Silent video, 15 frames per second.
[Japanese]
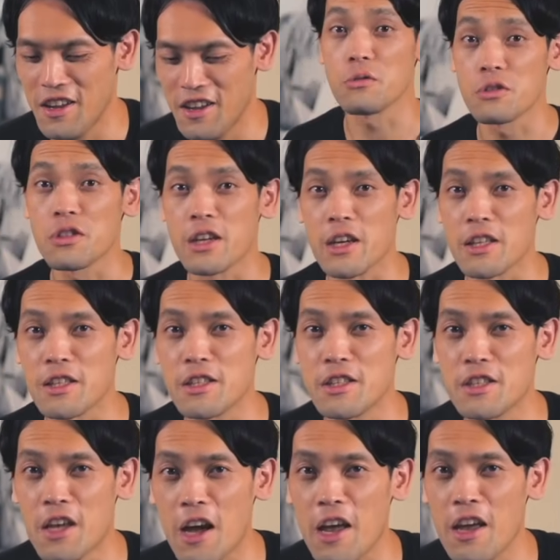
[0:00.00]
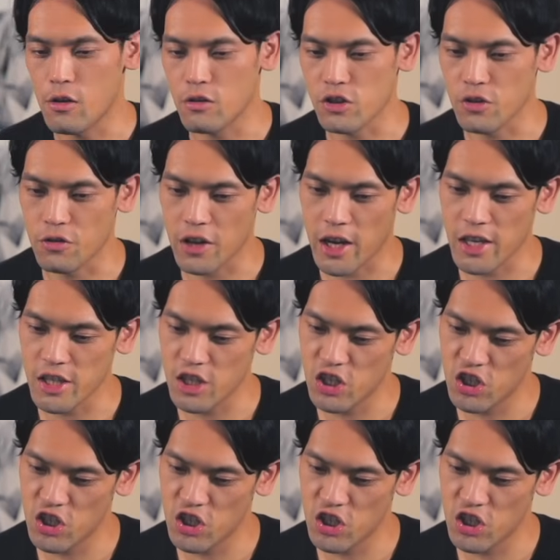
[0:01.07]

押すだけです。はい。よろしくお願い